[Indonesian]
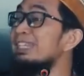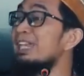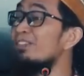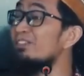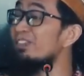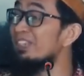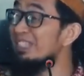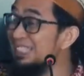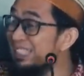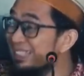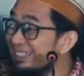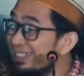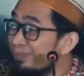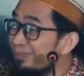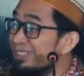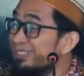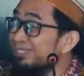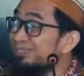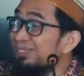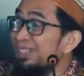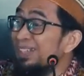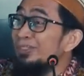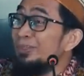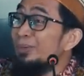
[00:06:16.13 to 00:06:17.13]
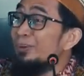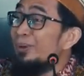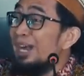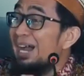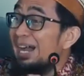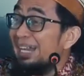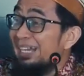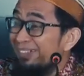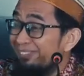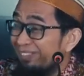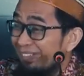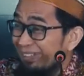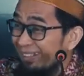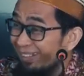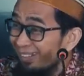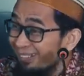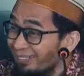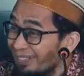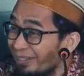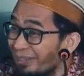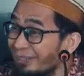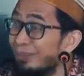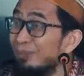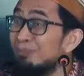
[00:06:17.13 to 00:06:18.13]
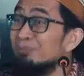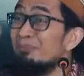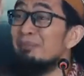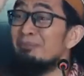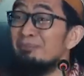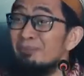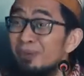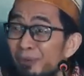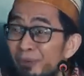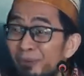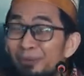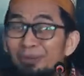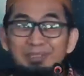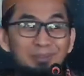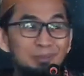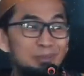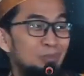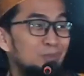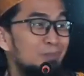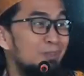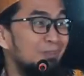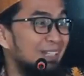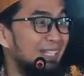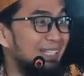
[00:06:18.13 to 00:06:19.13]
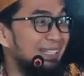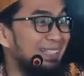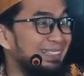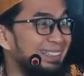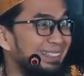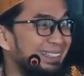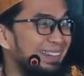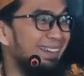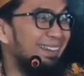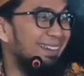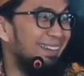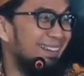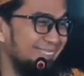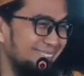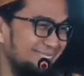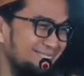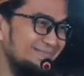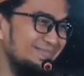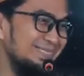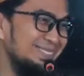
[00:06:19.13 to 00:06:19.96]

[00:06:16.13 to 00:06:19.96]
tapi kita bisa berdoa kepada Allah untuk memohon untuk memberikan hidayah.